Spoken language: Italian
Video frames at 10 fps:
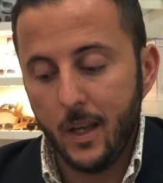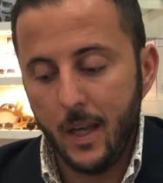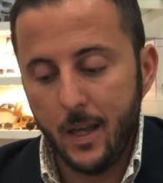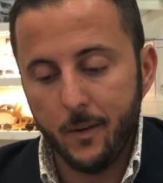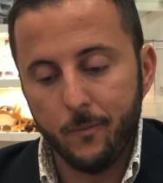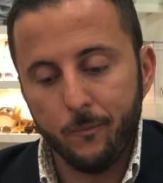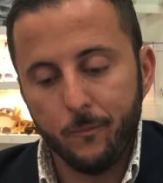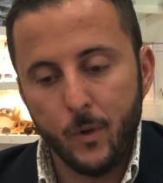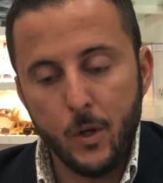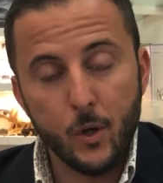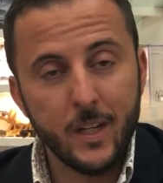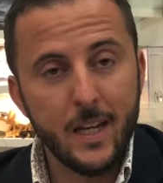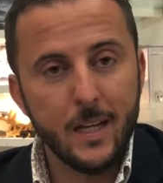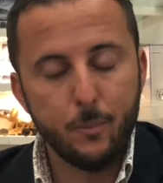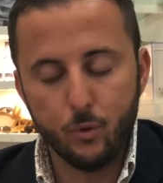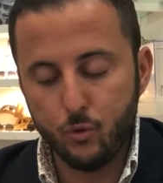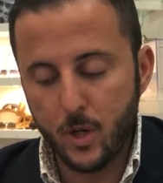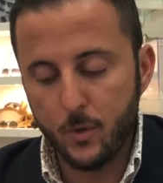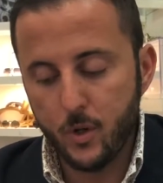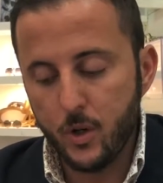e gli occhiali che
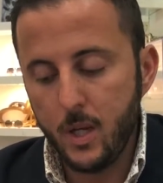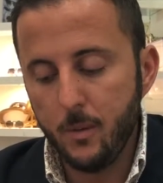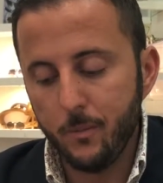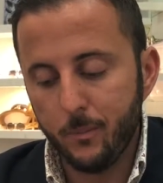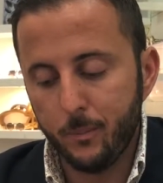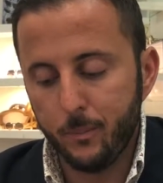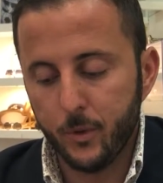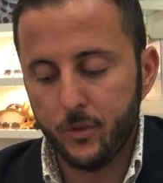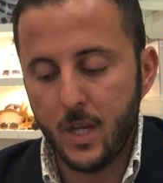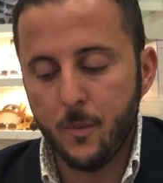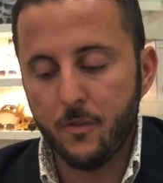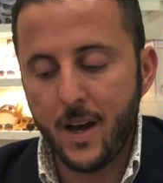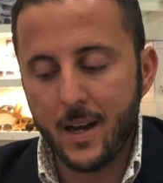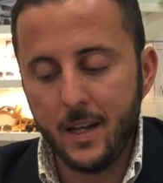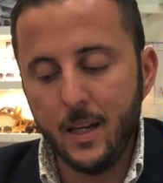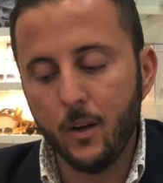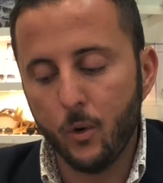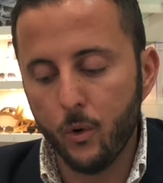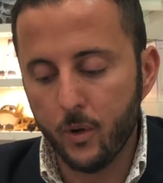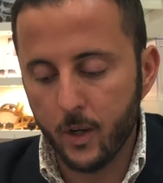produciamo noi possiamo farli
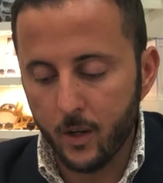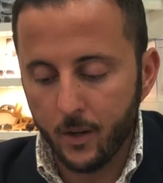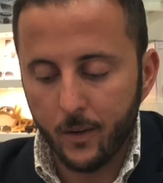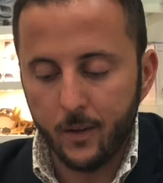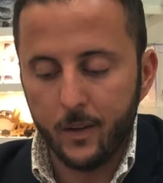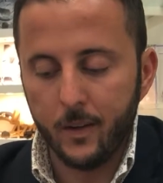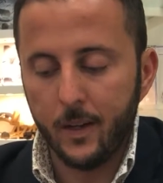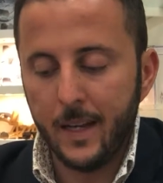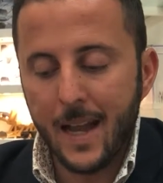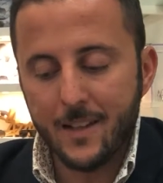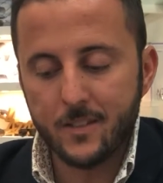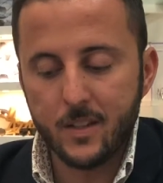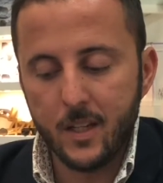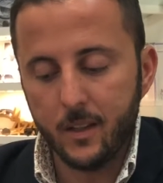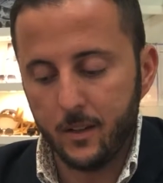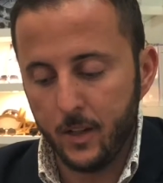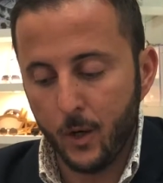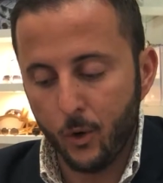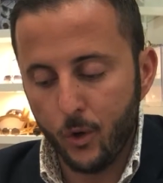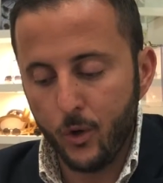con le lastre dei
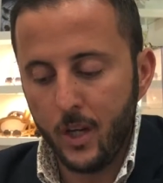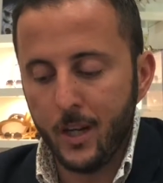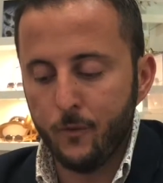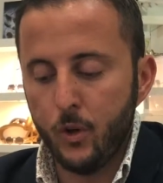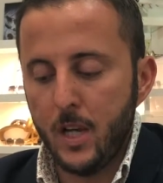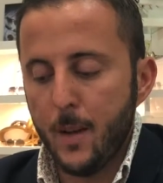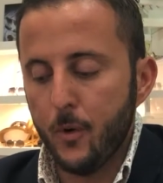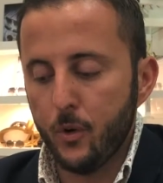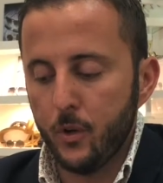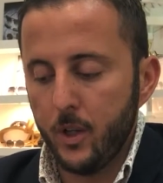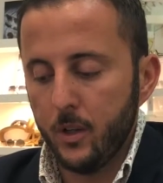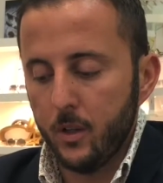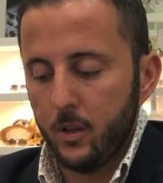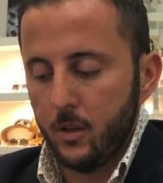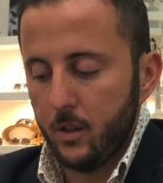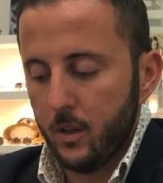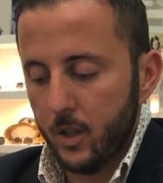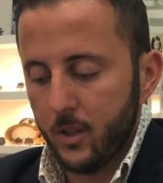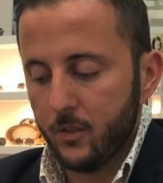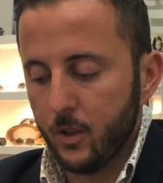colori che vogliamo noi,
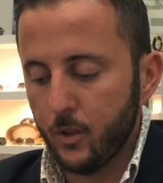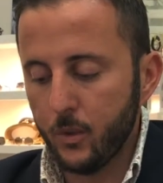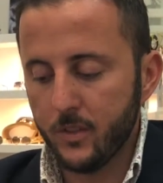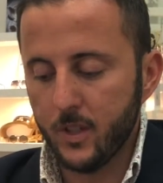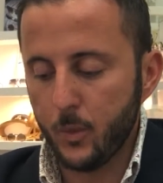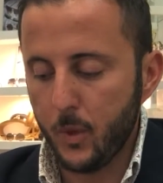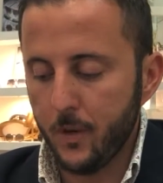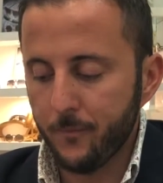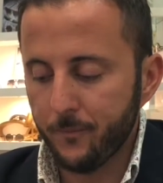che sono queste qui.